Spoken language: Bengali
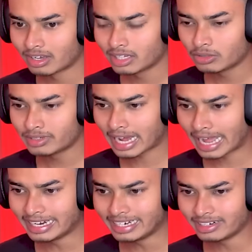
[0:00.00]
ইউ
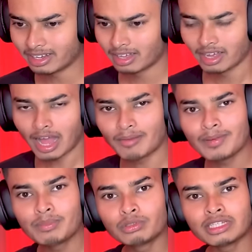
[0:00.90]
ডাইড আমি
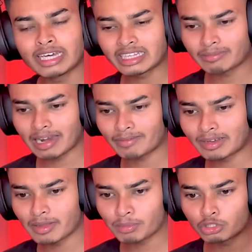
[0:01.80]
ভূতই দেখতে পেলাম না
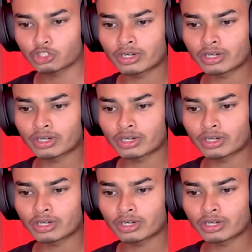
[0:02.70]
আমি ফুচ